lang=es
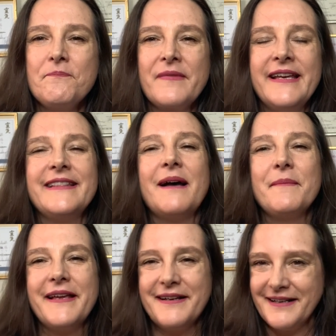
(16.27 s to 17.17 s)
y
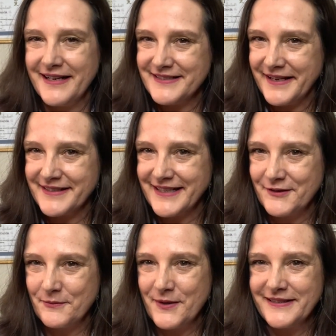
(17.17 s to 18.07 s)
también le sigues
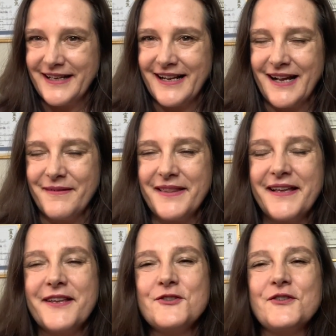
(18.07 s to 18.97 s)
dando vuelta a la
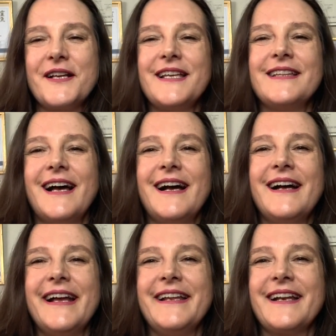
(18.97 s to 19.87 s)
cabeza y eso te quita
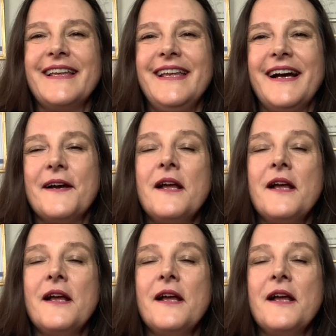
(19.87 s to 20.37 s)
energía.